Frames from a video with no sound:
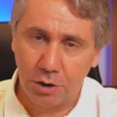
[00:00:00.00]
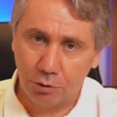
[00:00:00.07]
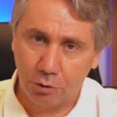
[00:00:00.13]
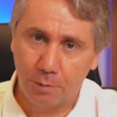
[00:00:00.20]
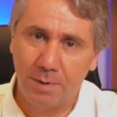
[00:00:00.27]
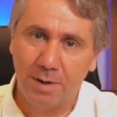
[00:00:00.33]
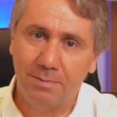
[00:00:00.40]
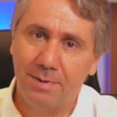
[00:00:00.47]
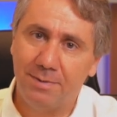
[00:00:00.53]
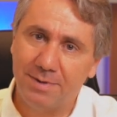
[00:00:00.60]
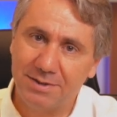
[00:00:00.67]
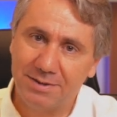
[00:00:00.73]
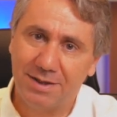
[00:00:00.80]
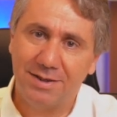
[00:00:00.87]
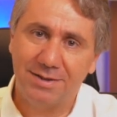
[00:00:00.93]
Köpek
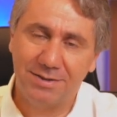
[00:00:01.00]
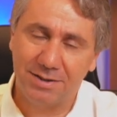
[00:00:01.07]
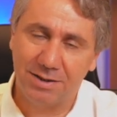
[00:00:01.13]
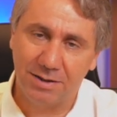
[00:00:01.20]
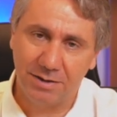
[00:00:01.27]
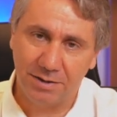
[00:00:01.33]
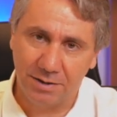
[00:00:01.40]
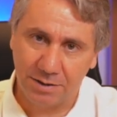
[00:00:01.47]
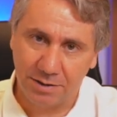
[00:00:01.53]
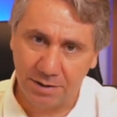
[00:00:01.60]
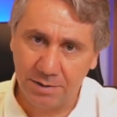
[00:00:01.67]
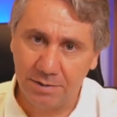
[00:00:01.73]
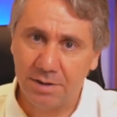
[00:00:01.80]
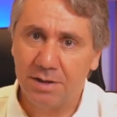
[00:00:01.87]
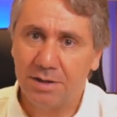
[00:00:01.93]
memesi
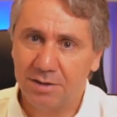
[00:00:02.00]
hastalığını